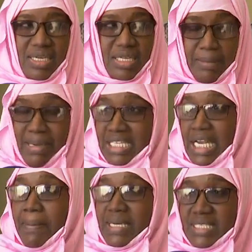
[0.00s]
باطل
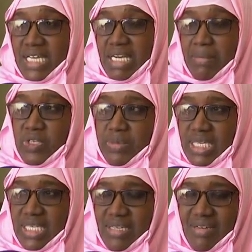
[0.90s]
لا بقيت تكلم عنه
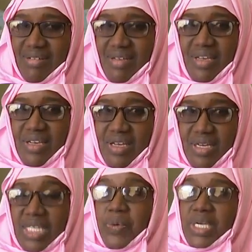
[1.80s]
بيلي
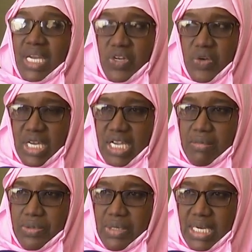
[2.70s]
دوني عنه احنا كان
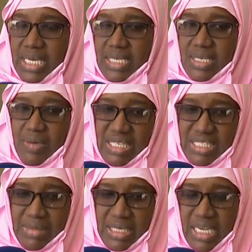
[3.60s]
منو العليات لان
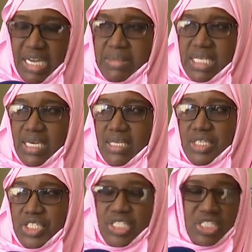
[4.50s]
واحده منا لا مازال يخلق
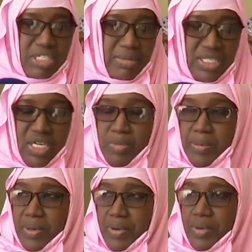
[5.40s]
الشير جي مادة لي
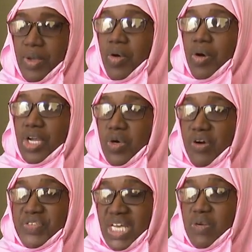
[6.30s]
بيبارون وراك هو
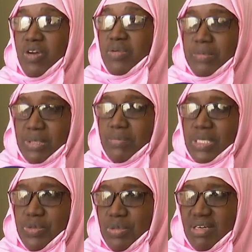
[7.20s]
فصل وهو بدا بزن
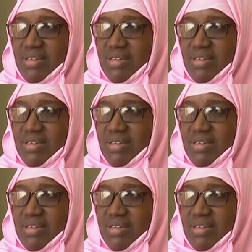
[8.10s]
بزوله